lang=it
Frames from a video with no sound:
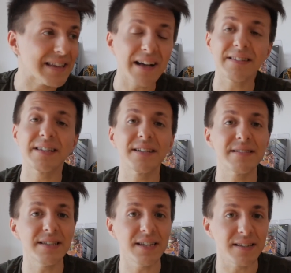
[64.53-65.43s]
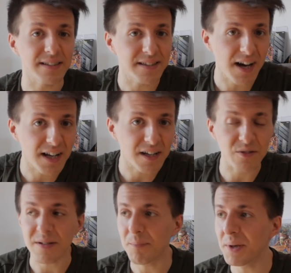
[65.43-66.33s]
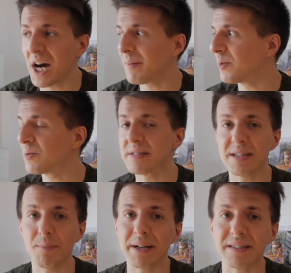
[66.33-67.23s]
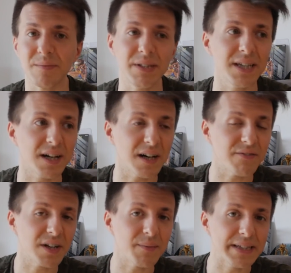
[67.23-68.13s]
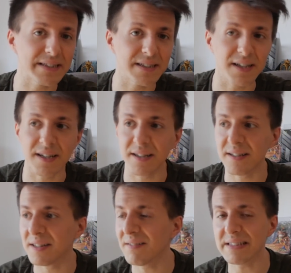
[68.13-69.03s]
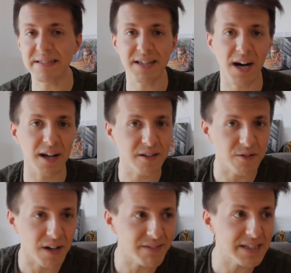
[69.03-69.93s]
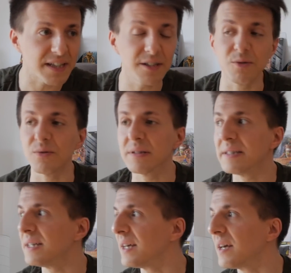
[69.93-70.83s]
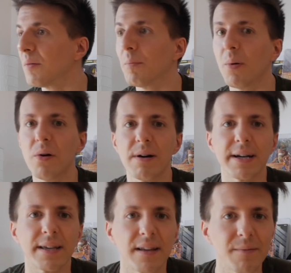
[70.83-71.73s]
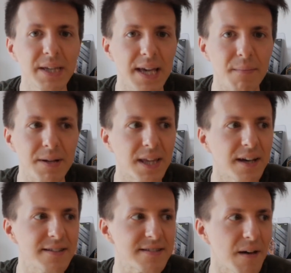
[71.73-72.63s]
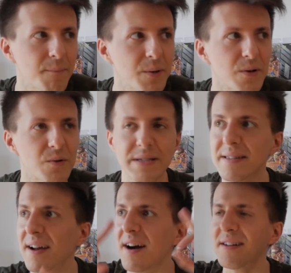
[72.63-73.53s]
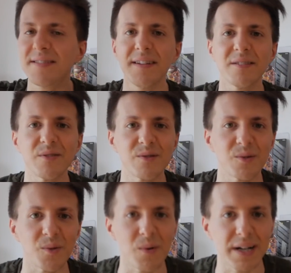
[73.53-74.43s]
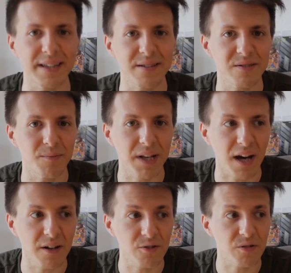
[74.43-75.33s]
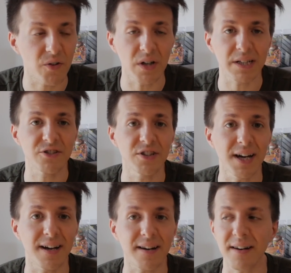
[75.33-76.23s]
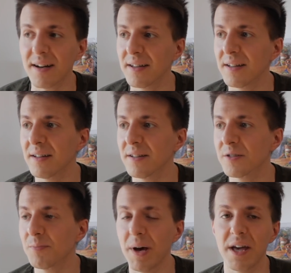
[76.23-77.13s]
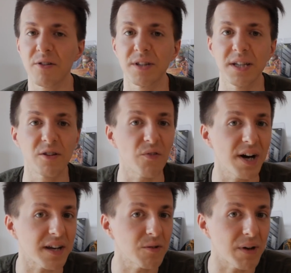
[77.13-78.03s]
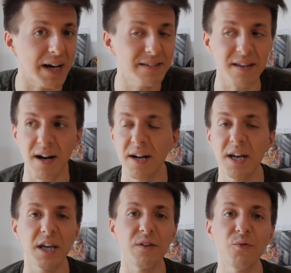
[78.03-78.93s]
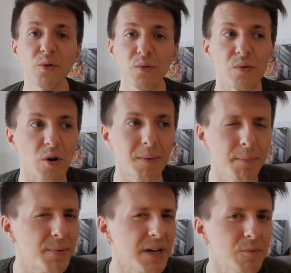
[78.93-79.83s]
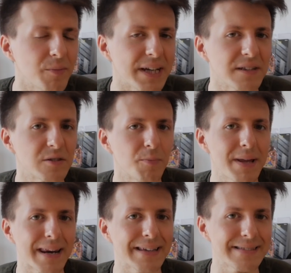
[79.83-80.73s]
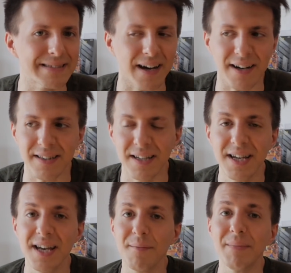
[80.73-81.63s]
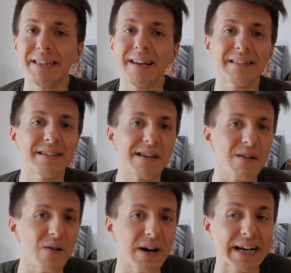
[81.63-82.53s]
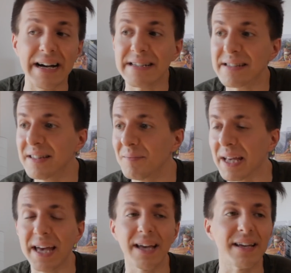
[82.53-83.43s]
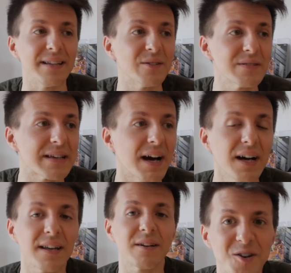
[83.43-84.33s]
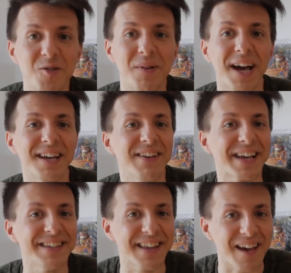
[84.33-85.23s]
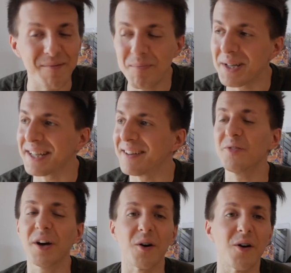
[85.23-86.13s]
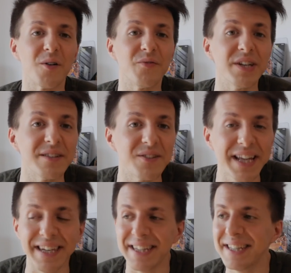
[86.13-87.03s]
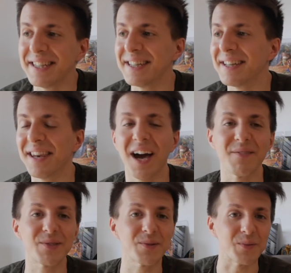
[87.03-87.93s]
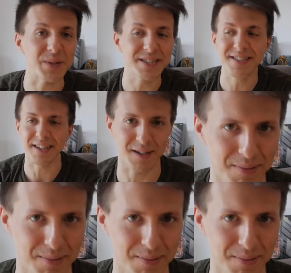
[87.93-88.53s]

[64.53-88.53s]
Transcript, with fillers: tanti casini in Italia, lo sappiamo, questa pandemia ha veramente devastato la vita di tutti e un po' anche la mia, perché ad esempio questa casa dove sono qua adesso a Milano dovrò lasciarla e spero di trovarne un'altra in futuro, ma per il momento, per l'estate, mi tratterrò a casa dei miei in Toscana come ai vecchi tempi e farò video da lì, live su Twitch, ne